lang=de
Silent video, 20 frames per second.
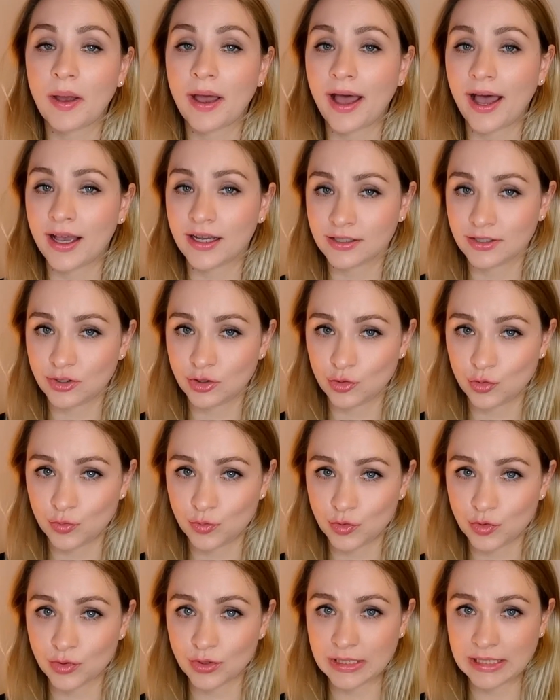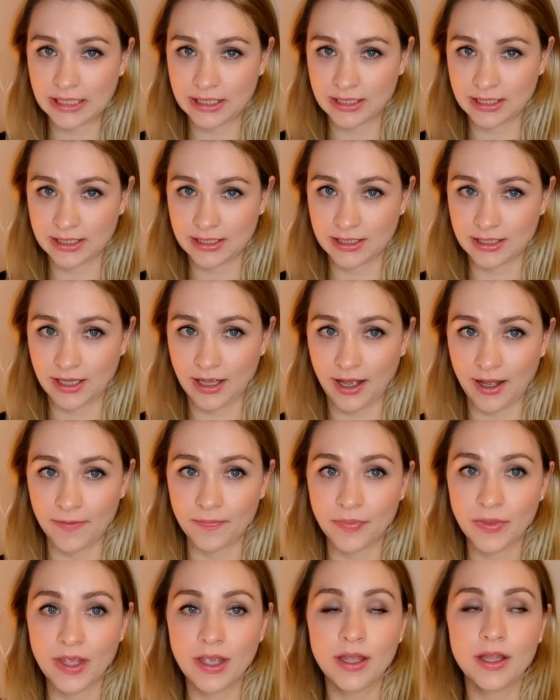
praktisch umzusetzen kann.